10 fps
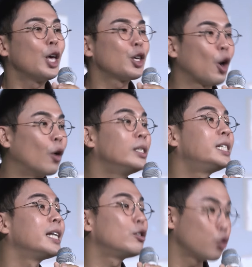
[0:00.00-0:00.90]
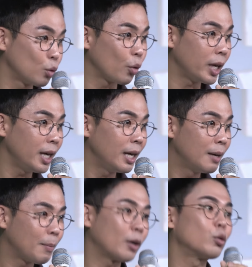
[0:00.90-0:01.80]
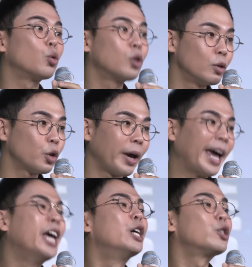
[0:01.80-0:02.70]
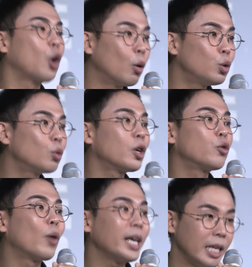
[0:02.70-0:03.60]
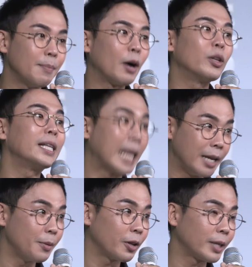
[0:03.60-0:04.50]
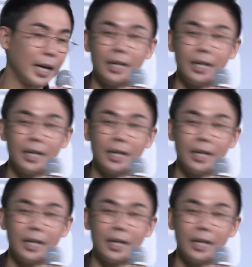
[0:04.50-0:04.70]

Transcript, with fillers: 현실의 충돌이 바로 조선 초의 정도전과 이방원의 대립이었다.